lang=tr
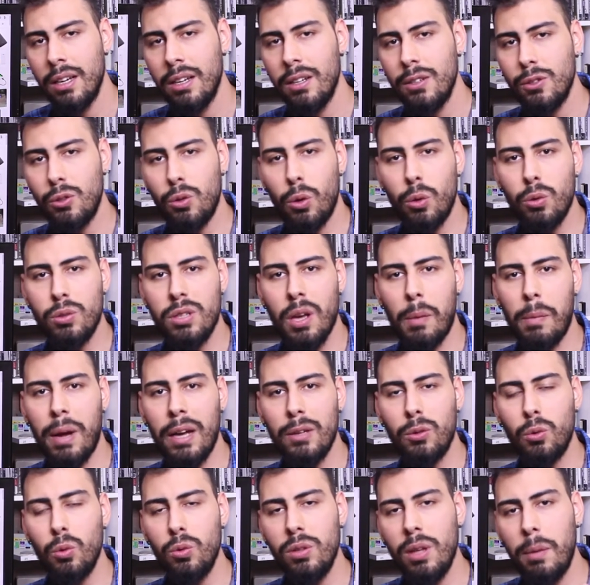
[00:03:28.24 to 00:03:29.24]
Çoğu
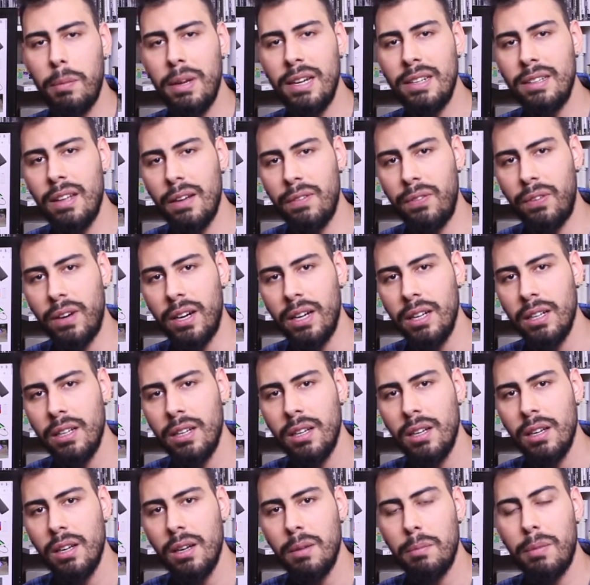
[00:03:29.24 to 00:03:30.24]
zaman günde bir defa,
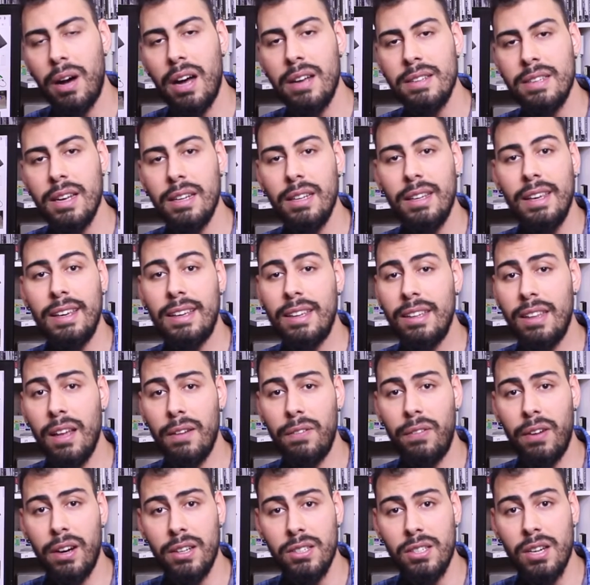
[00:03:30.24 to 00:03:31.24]
bazen iki
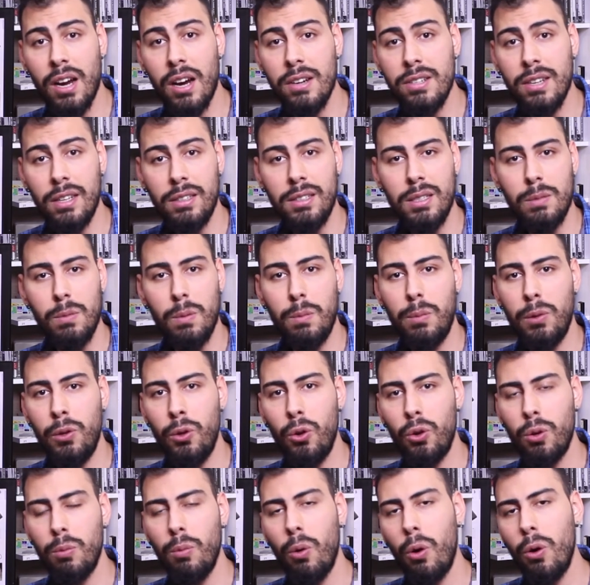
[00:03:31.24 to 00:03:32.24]
defa şarj ettiğimi
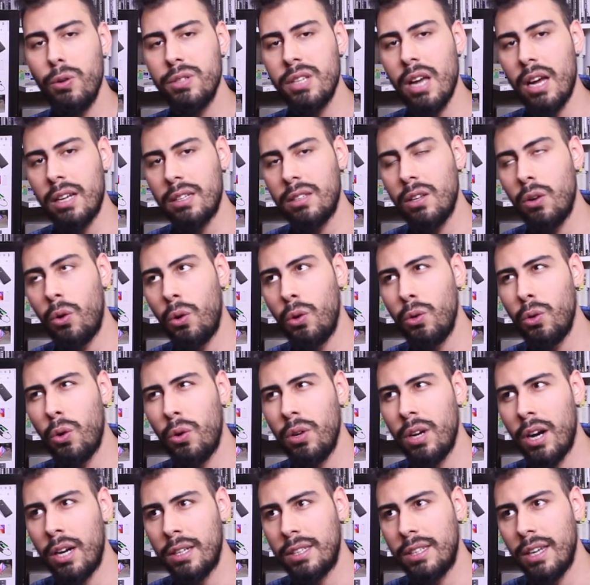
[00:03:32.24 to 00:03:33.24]
biliyorum. Özellikle oyun
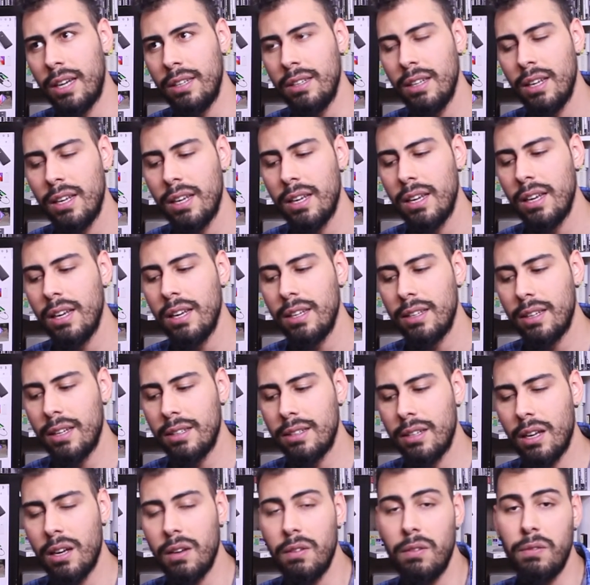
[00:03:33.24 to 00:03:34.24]
oynarken ya
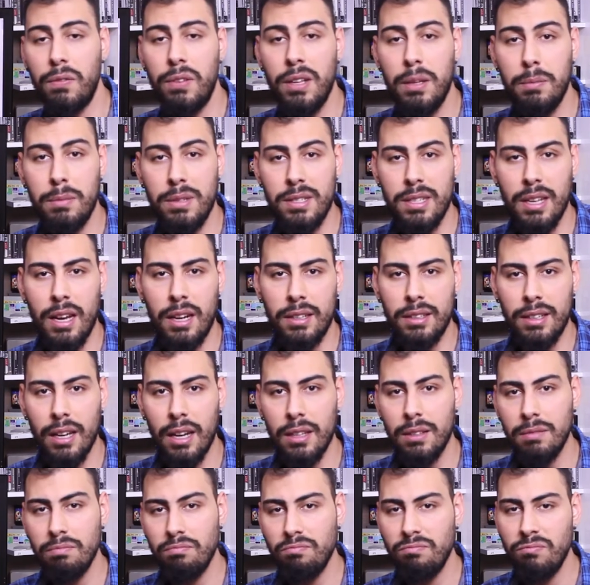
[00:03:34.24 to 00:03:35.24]
da film
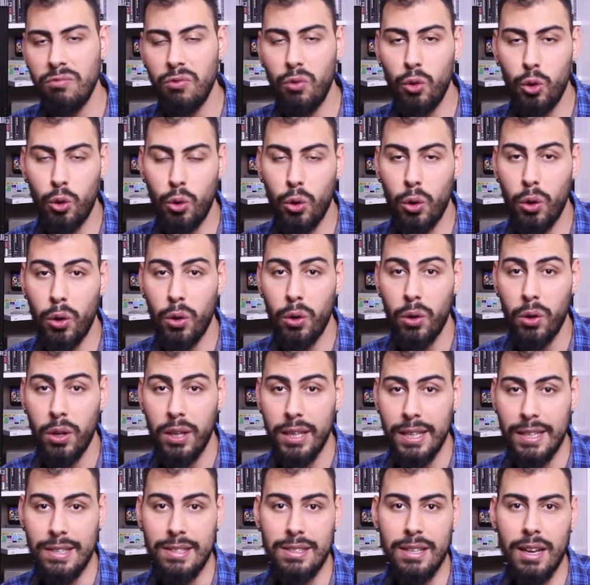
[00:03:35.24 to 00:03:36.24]
izlerken, video
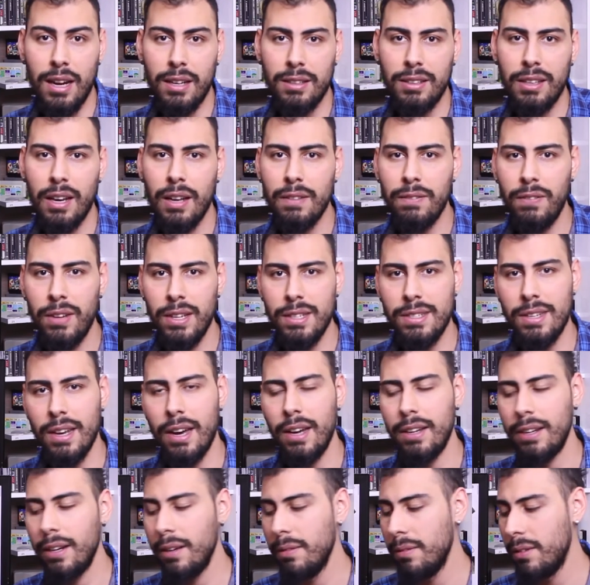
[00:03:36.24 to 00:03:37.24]
izlerken
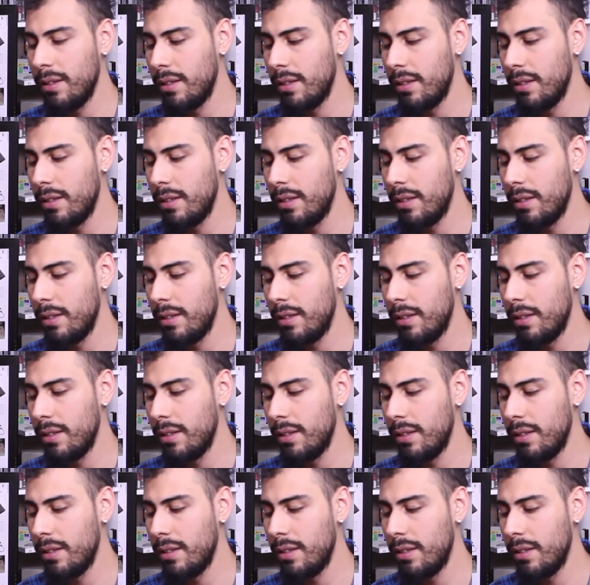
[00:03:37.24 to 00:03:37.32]
vesaire.